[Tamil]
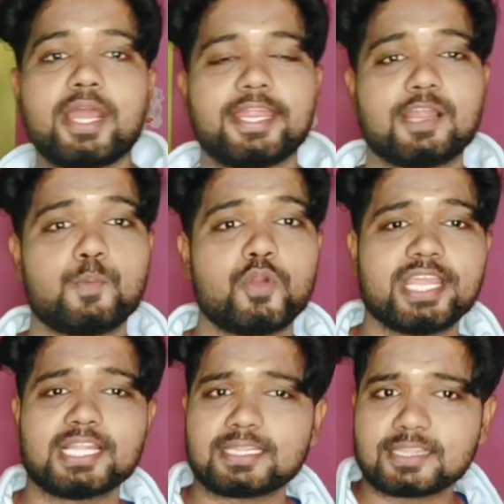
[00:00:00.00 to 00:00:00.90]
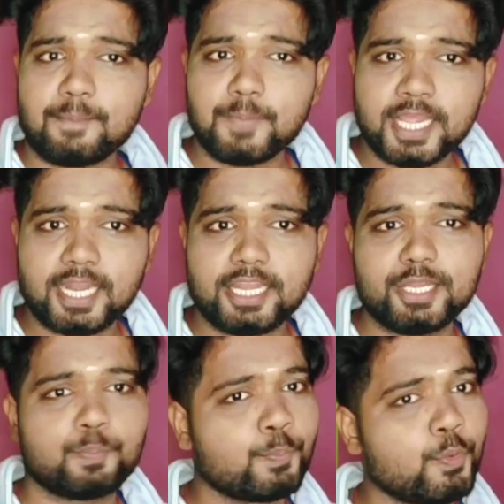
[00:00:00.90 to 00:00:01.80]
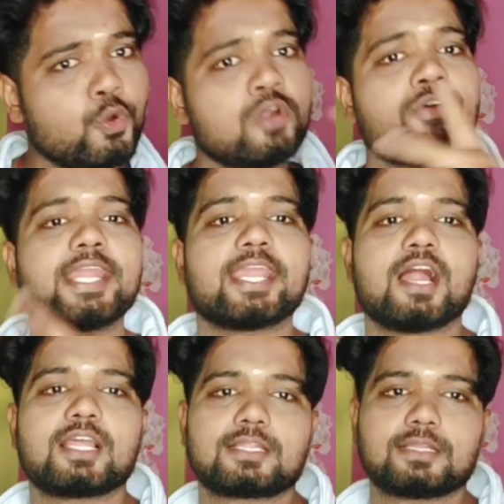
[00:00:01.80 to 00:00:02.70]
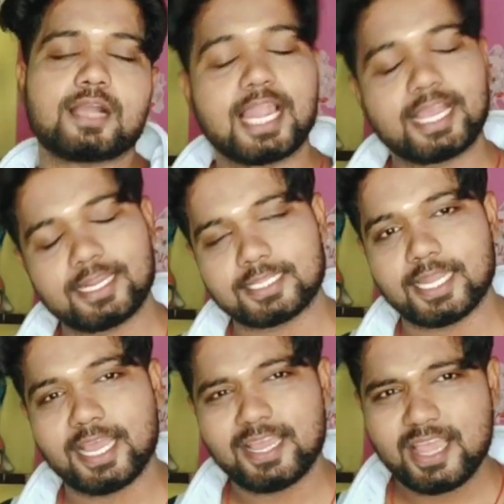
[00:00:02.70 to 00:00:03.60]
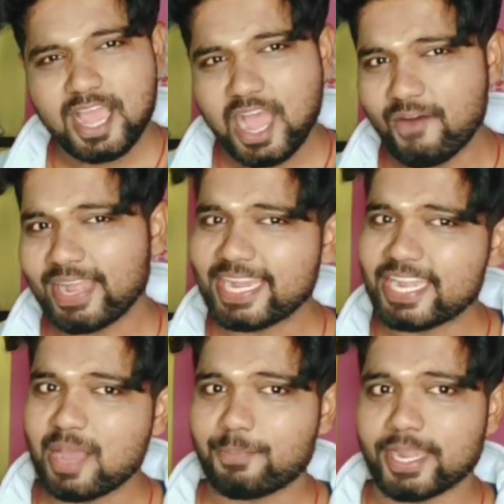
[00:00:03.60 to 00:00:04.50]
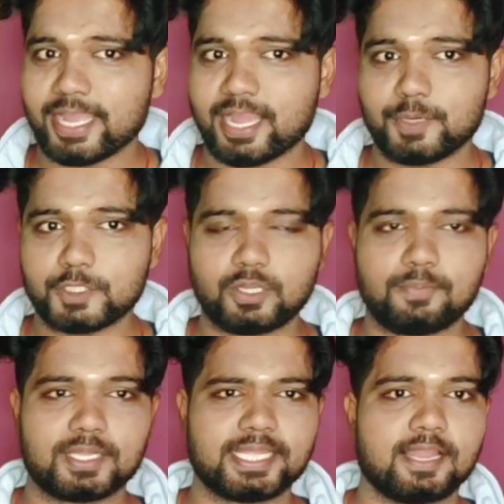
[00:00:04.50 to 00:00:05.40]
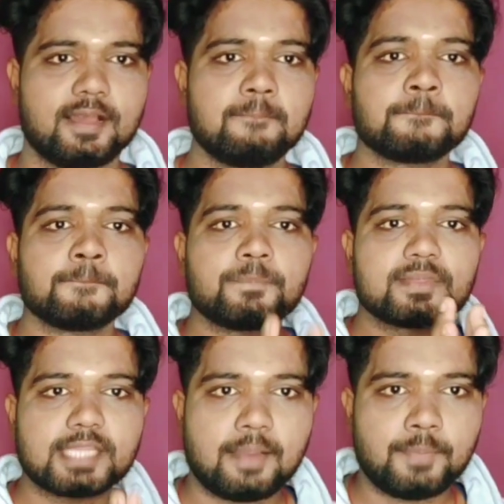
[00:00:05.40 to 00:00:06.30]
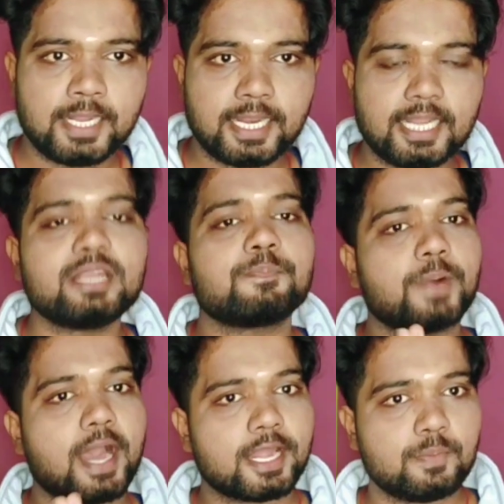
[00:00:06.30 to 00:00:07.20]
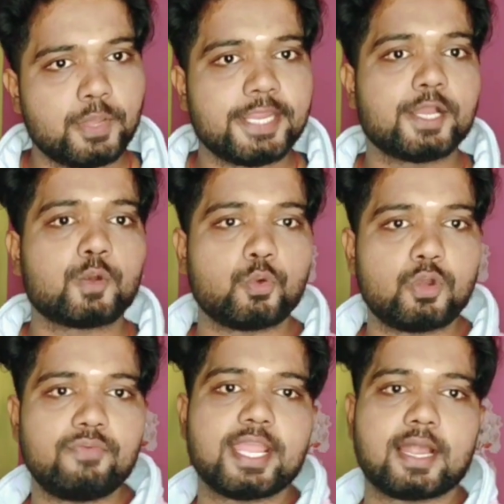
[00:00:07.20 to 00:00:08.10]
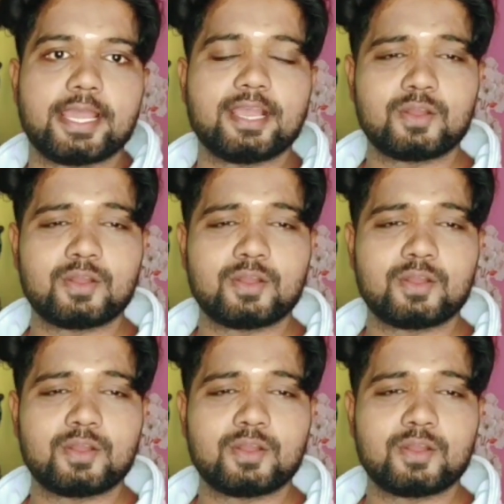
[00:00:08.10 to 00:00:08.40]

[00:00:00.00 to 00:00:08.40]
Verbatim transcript: மாதிரி நம்மளுடைய தமிழர்களின் பூர்வகுடி கால காலகட்டத்தில் அவங்க என்ன பண்ணாங்க அப்படின்னு சொல்லி பார்த்தீங்கன்னா தமிழர்களின் பாரம்பரிய குருவியான